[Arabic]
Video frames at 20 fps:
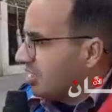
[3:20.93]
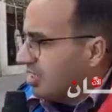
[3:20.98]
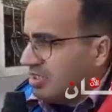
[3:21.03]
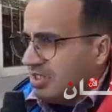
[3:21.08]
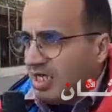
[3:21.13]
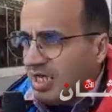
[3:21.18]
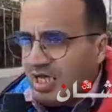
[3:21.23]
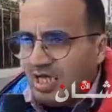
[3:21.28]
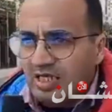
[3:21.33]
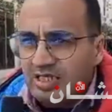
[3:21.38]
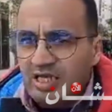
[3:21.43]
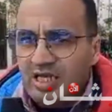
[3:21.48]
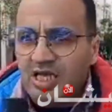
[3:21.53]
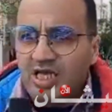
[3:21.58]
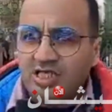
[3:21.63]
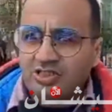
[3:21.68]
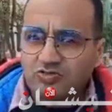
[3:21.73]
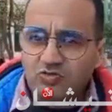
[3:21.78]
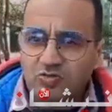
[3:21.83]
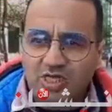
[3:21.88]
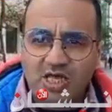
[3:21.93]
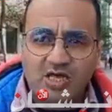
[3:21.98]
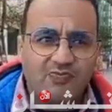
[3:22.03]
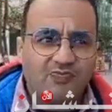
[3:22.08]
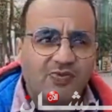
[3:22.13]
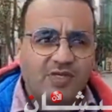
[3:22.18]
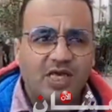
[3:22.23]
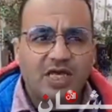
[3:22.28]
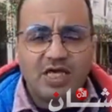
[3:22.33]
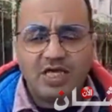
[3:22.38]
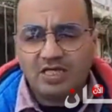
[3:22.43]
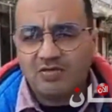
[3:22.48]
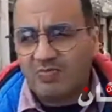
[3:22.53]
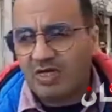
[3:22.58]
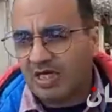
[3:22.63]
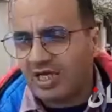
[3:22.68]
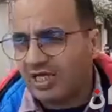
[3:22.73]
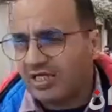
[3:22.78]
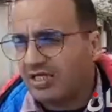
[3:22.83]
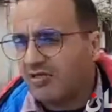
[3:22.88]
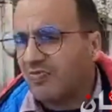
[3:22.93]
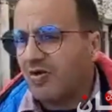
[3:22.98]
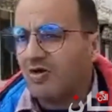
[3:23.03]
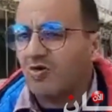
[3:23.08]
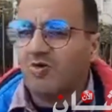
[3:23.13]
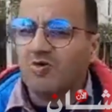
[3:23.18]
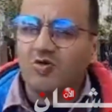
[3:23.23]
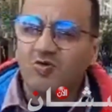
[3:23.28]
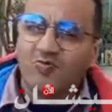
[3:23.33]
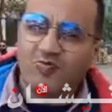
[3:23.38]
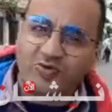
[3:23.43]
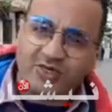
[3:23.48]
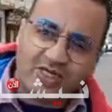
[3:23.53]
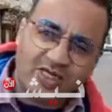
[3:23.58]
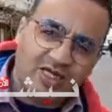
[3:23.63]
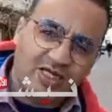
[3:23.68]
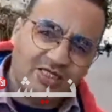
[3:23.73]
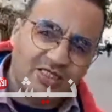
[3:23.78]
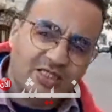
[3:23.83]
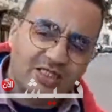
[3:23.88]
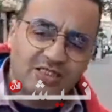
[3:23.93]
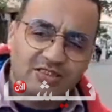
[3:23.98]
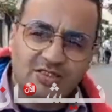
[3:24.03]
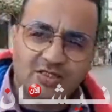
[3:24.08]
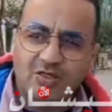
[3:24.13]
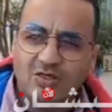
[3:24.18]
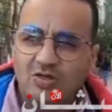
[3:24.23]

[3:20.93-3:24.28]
الاعراس والافراح المغاربه كلهم فرحانين